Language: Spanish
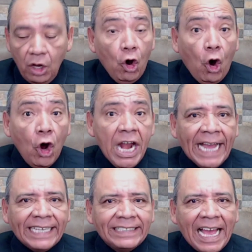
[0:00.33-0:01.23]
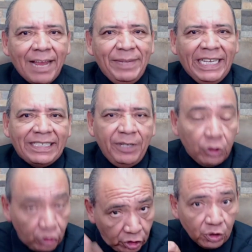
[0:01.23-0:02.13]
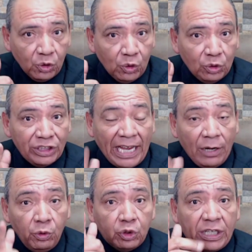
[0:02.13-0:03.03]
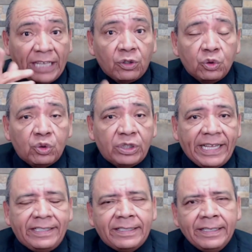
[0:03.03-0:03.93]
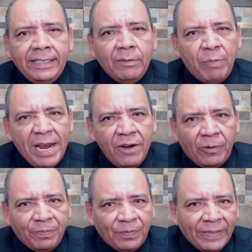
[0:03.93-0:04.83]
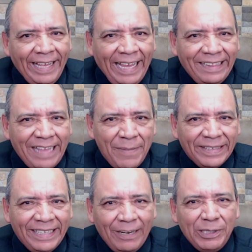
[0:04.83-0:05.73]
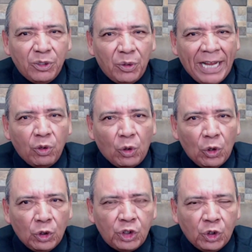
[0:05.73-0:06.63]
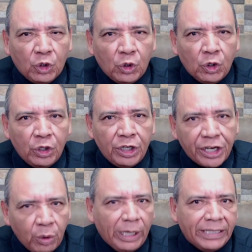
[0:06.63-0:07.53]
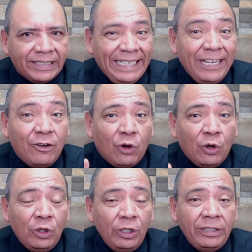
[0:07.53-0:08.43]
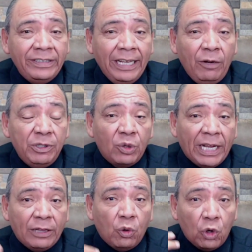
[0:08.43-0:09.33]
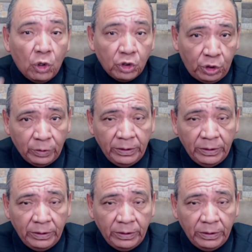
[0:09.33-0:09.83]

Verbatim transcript: Hola, ¿qué tal amigas, amigos? Saludos a todos ustedes. Bueno, el tema de Luis Donaldo Colosio Riojas, hijo de Luis Donaldo Colosio.